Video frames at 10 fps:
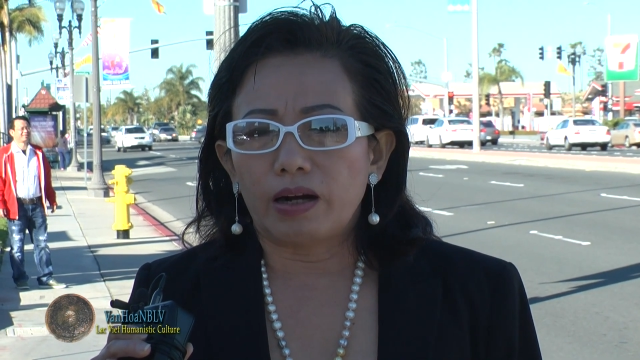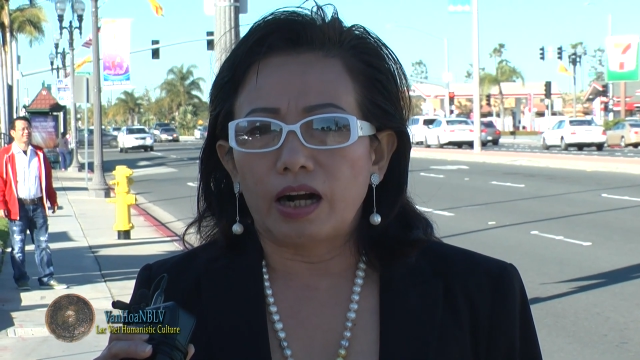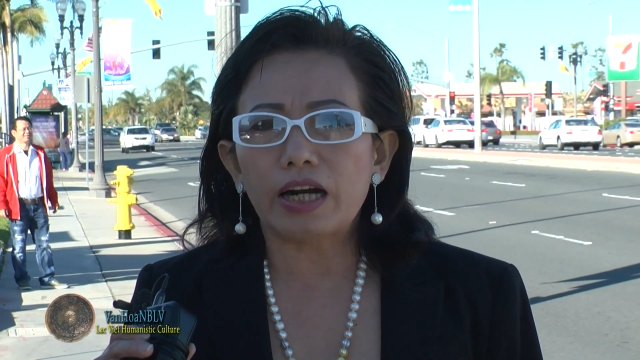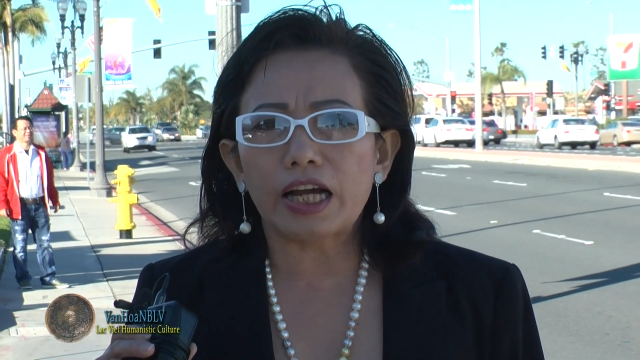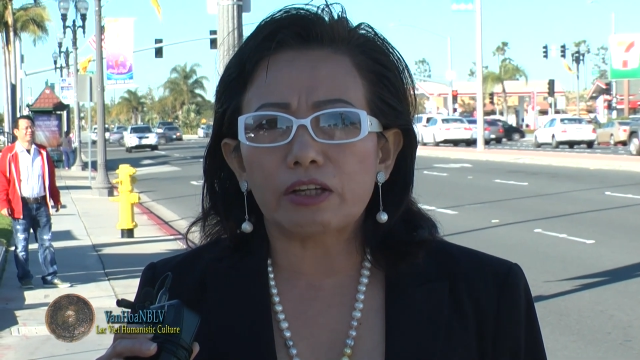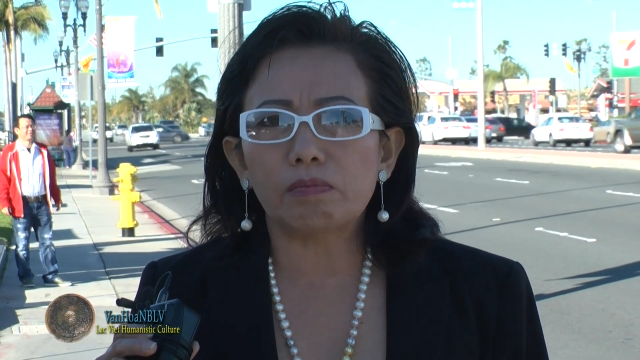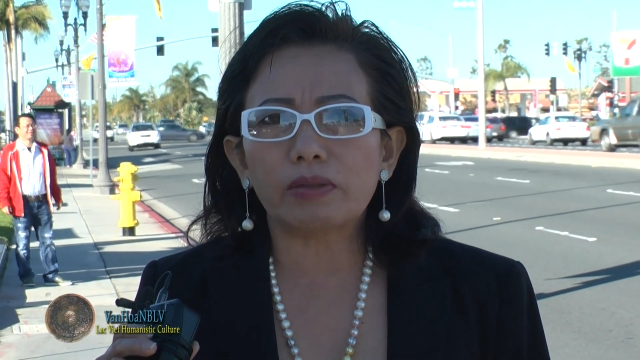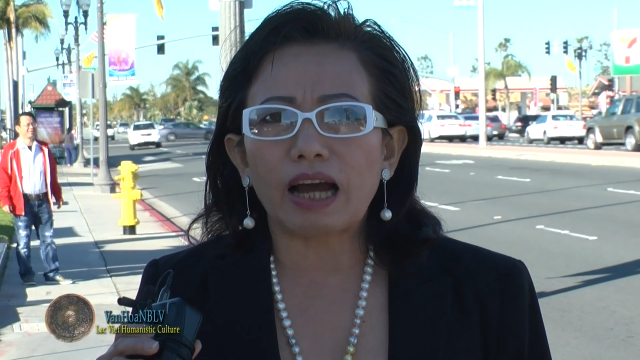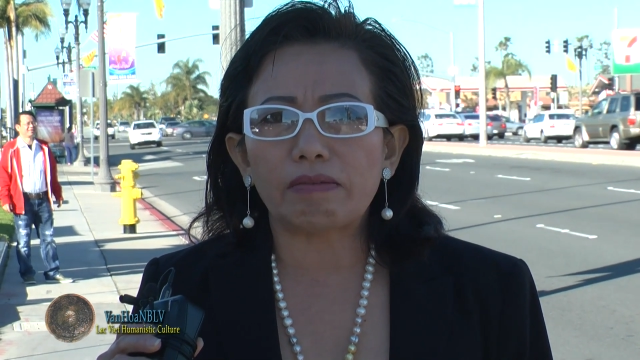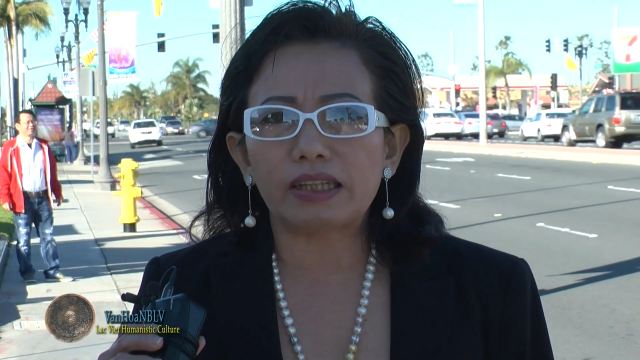ở đây chúng
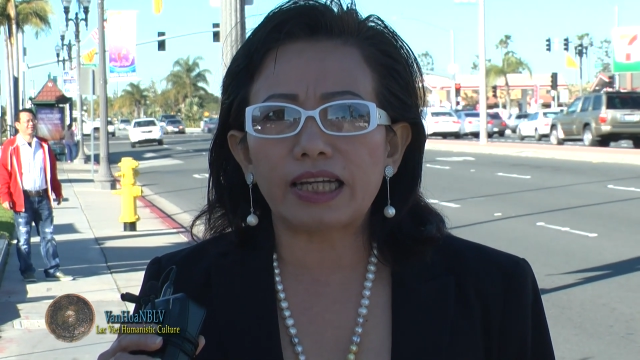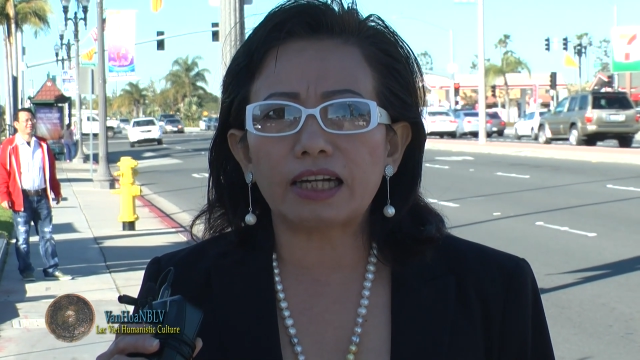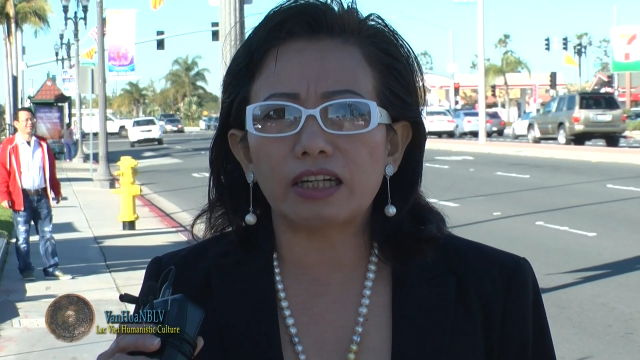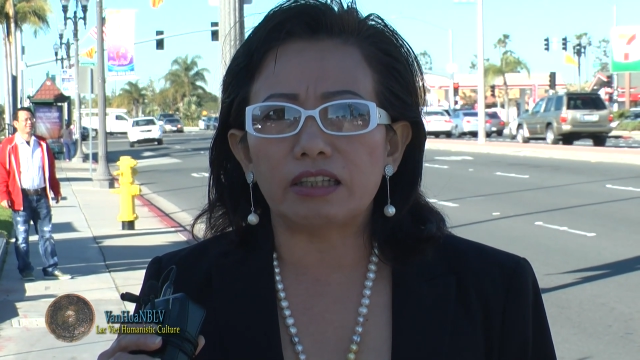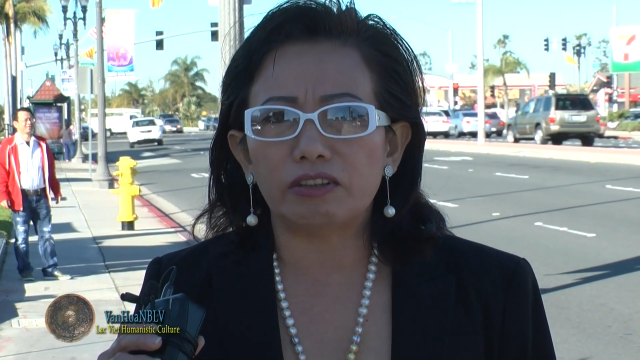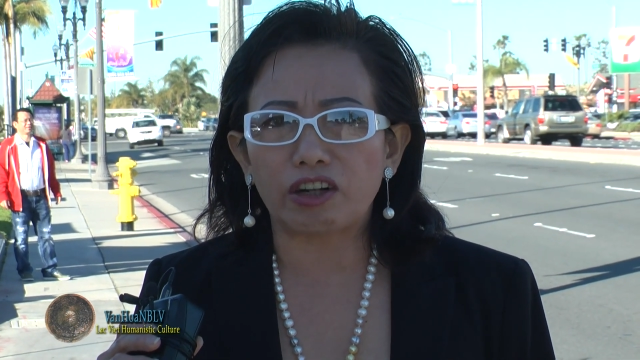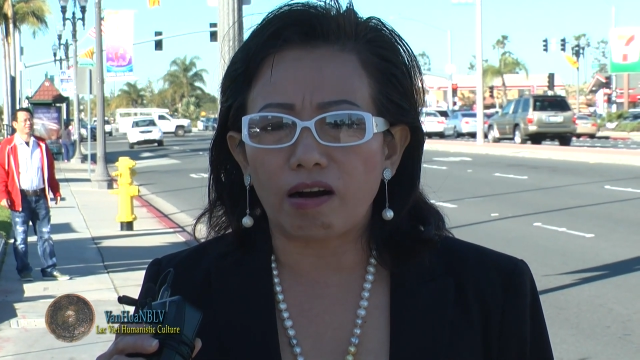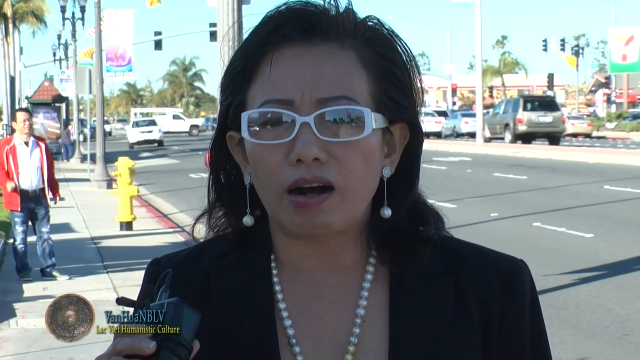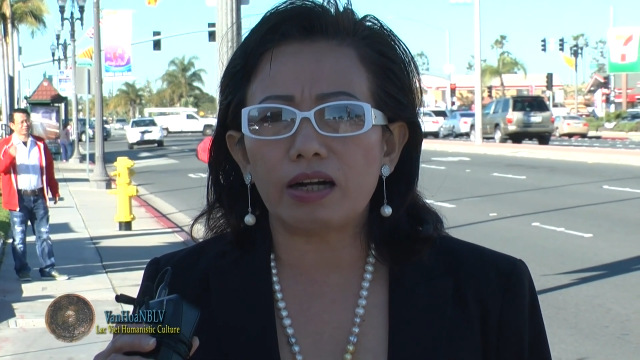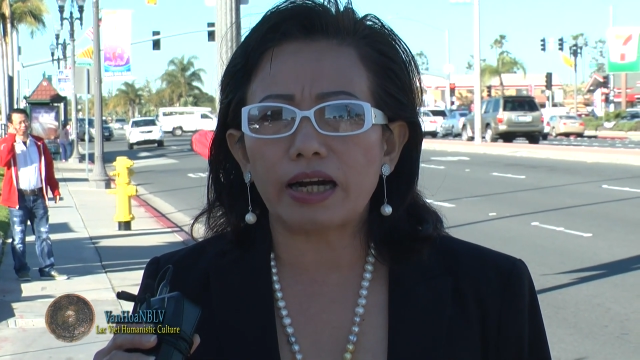ta phải xác định
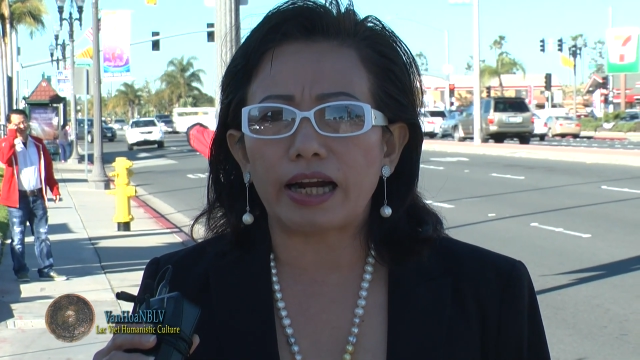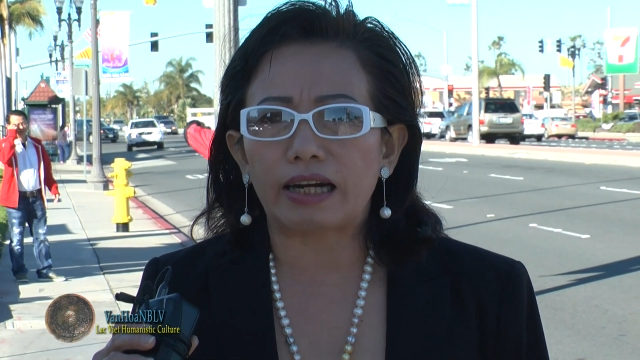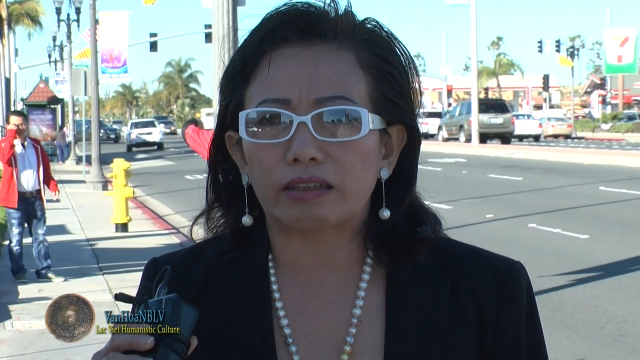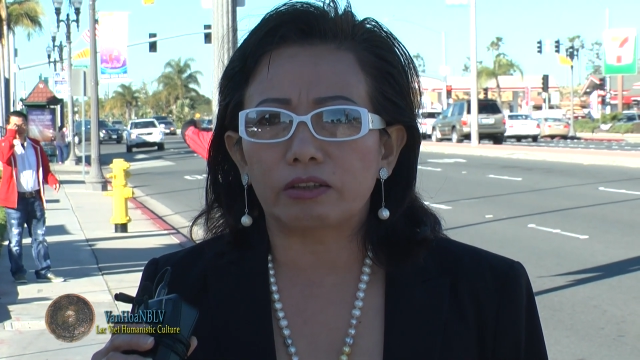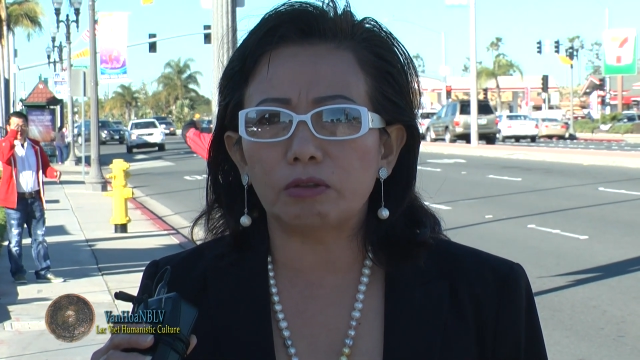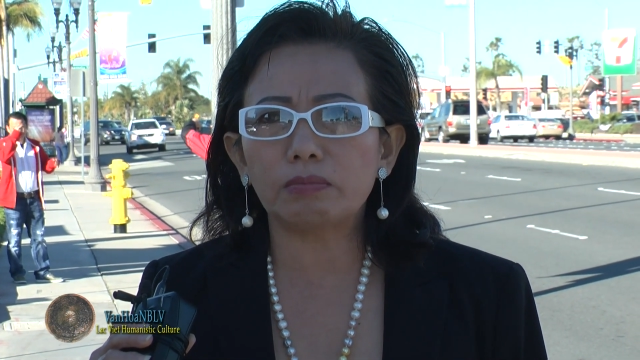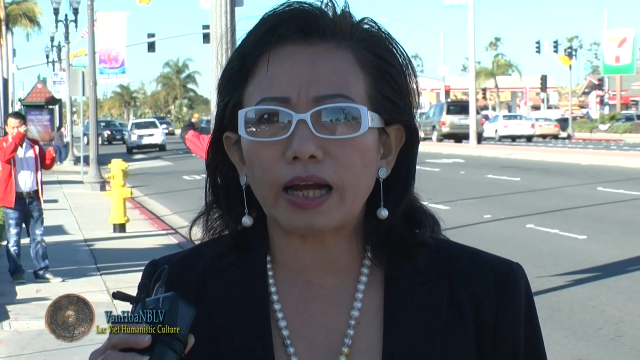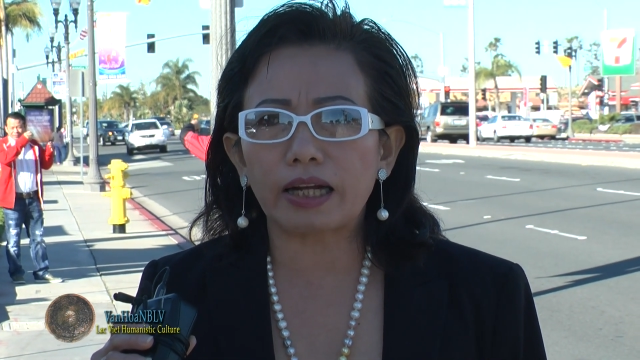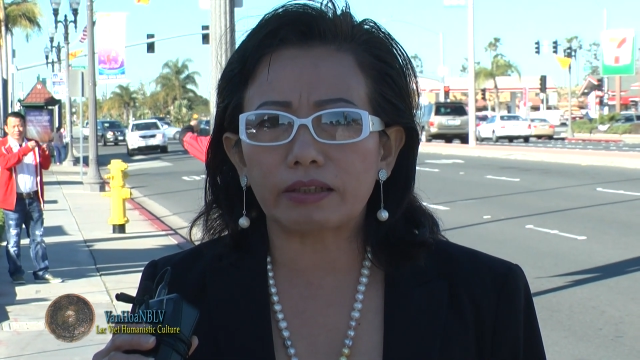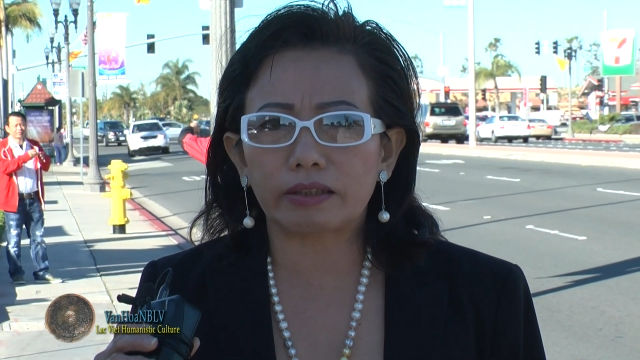rõ ràng chúng
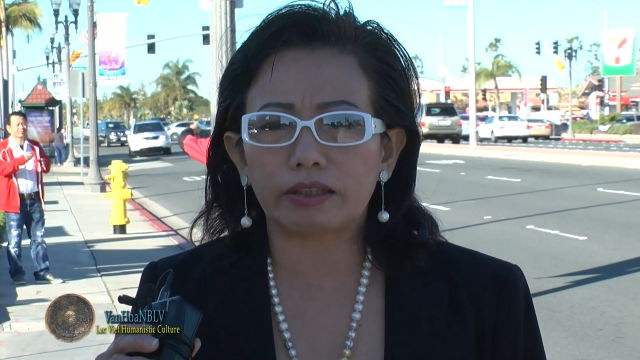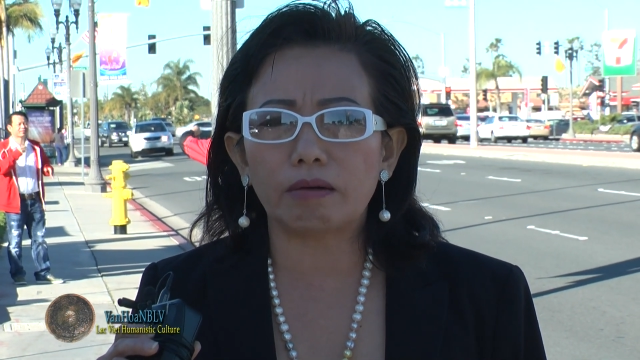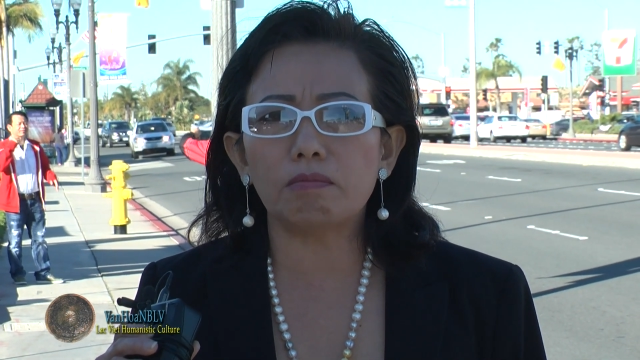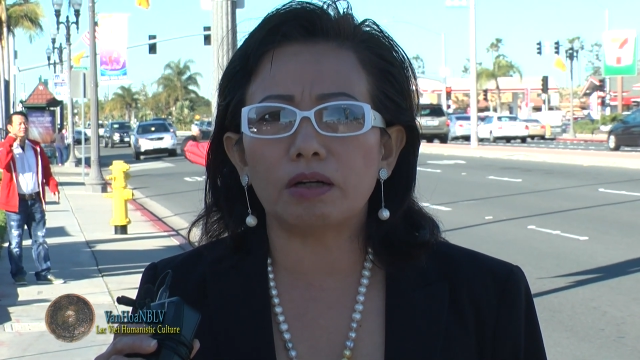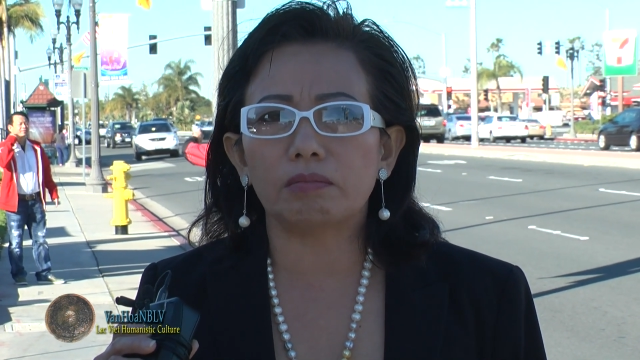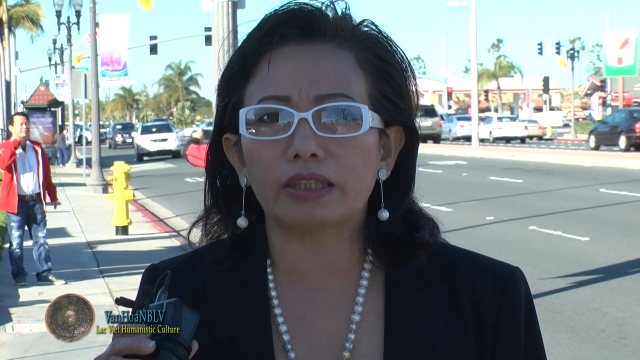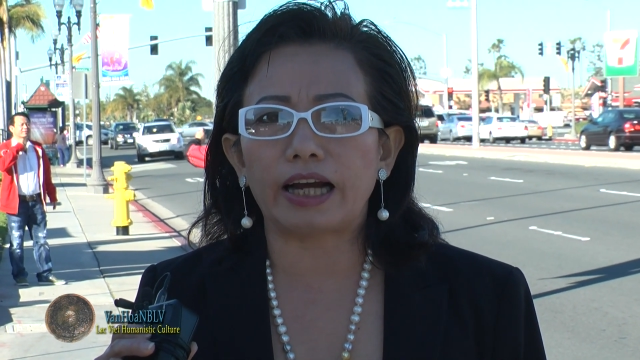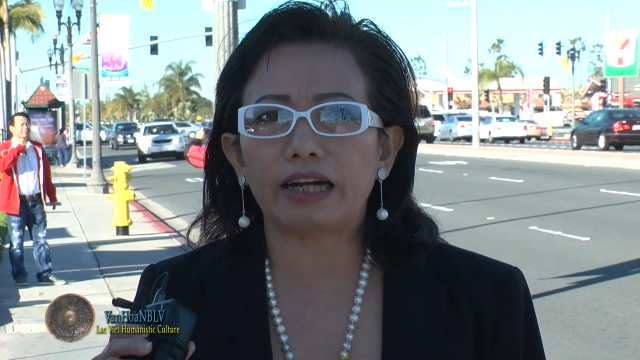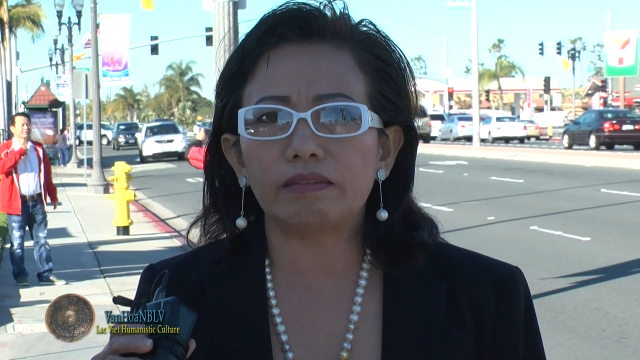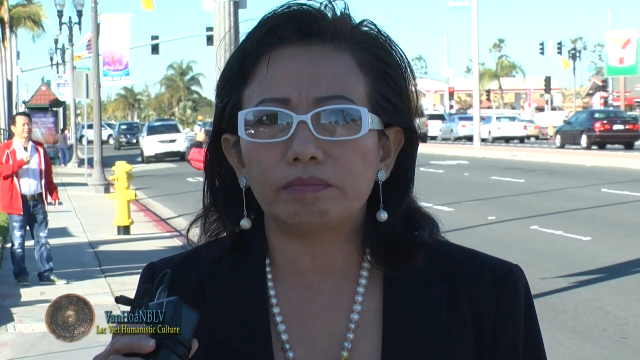ta chống cộng
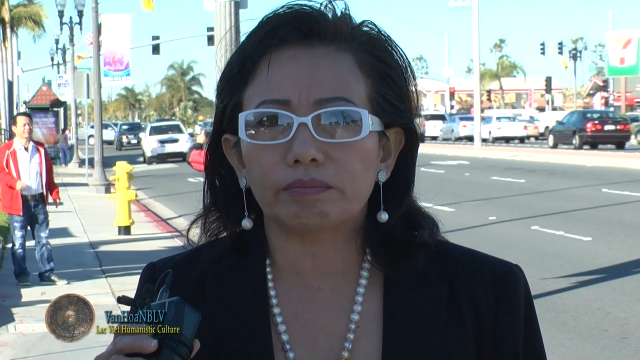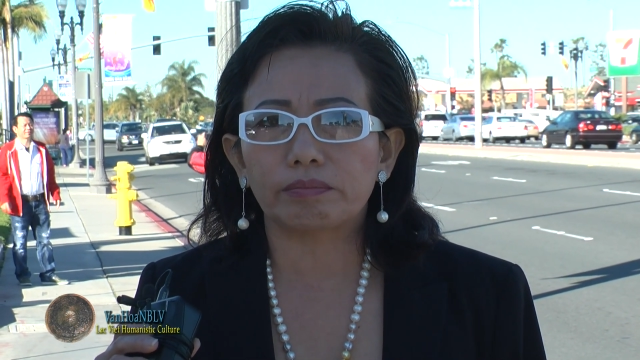sản